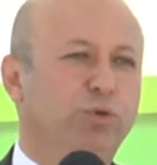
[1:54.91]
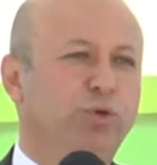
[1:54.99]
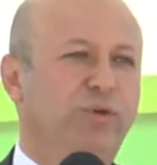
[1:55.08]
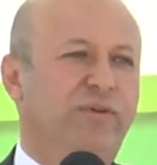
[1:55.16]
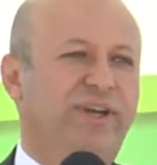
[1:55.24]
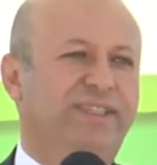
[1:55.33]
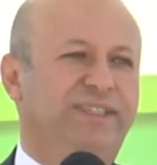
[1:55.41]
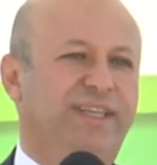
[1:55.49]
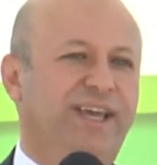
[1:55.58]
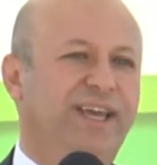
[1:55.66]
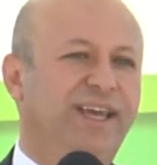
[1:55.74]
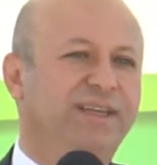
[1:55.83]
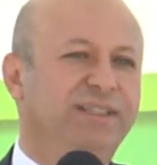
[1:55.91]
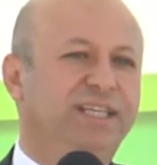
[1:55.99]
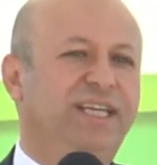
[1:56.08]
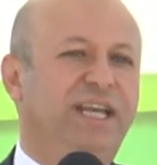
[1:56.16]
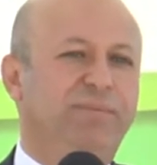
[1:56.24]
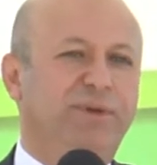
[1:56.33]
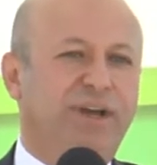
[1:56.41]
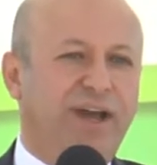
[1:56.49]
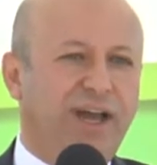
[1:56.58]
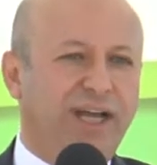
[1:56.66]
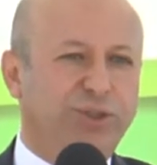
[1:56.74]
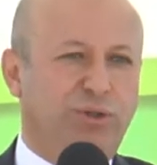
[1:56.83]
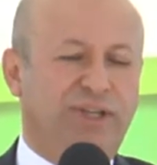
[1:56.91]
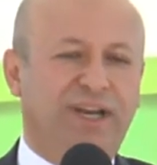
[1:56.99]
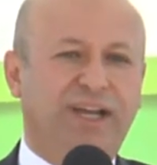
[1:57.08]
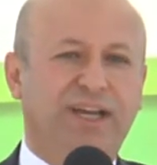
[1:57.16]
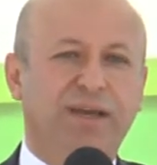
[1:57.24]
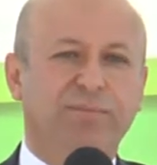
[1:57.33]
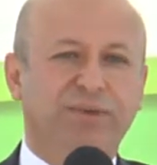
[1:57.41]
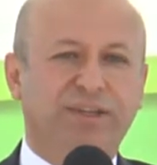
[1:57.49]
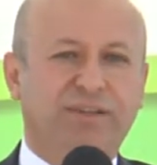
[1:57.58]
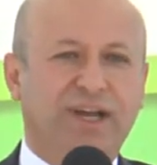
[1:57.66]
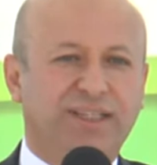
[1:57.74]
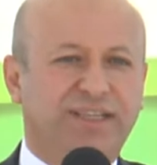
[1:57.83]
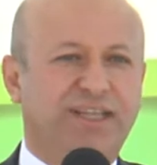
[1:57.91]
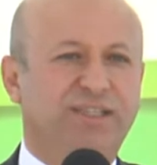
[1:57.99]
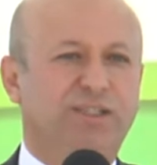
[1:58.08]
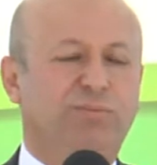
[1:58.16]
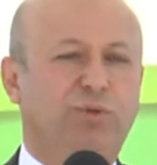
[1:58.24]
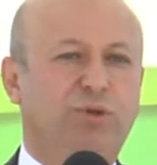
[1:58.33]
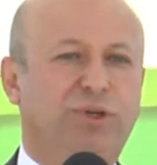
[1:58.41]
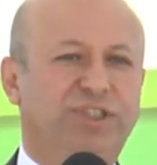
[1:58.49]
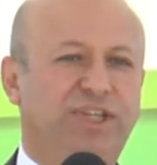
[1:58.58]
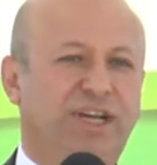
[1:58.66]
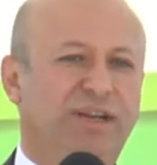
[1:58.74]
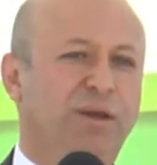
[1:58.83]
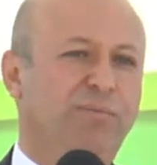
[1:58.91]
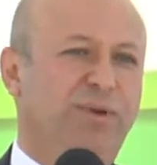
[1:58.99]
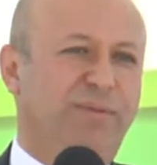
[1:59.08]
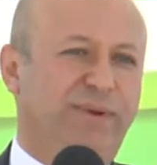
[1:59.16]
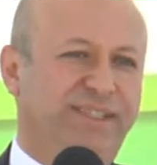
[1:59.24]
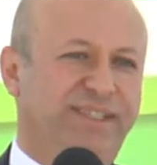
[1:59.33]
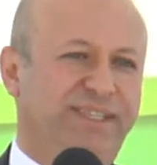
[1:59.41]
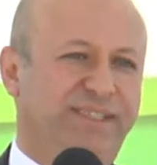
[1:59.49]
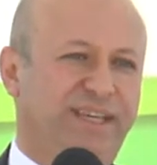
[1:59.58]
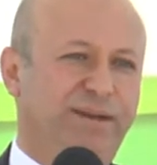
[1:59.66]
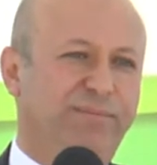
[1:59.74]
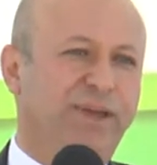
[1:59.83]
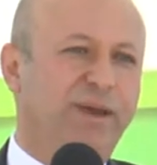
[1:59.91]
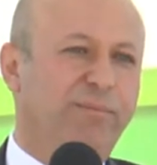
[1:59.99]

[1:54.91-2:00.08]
bu üniversiteye dikili bir ağaç olarak bir katkınızın bulunacağını bilmenizi isterim.